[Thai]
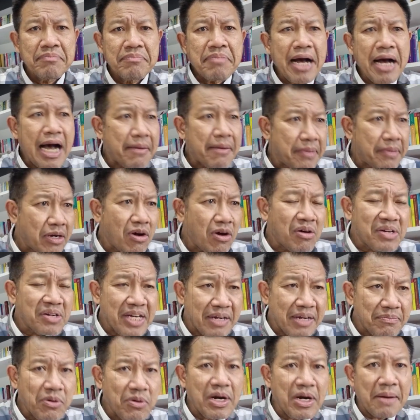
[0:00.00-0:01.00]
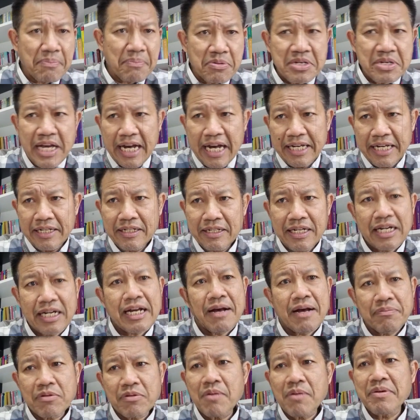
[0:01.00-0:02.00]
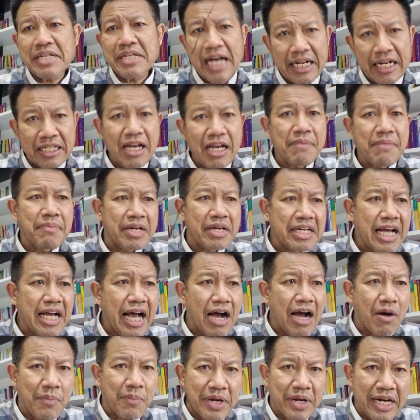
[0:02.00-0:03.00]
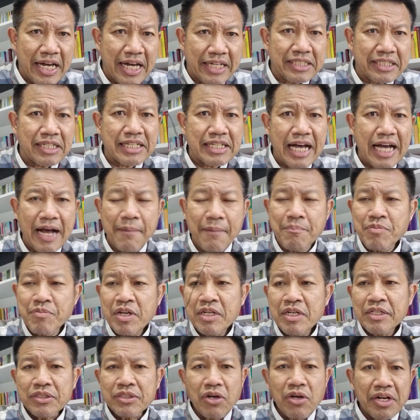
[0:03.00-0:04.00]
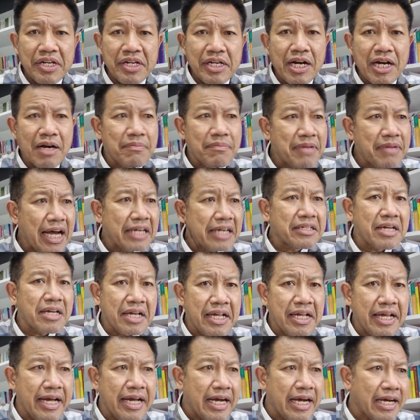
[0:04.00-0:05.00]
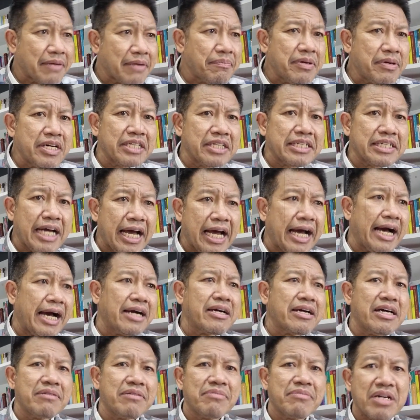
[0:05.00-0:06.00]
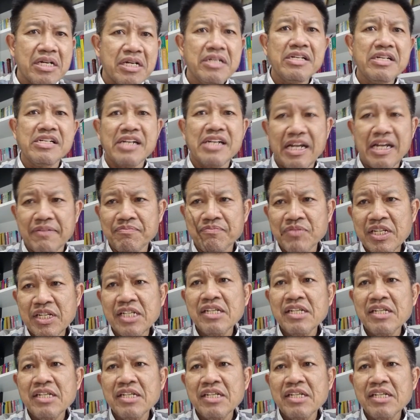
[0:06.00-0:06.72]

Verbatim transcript: พาไปร้องเรียนผู้หลักผู้ใหญ่นะครับก็ไม่อยากจะให้เป็นข่าวเป็นอะไรต่างๆตอนนี้ก็กำลังจะเคลียร์กันเพื่อจะหาเงินมาคืนกัน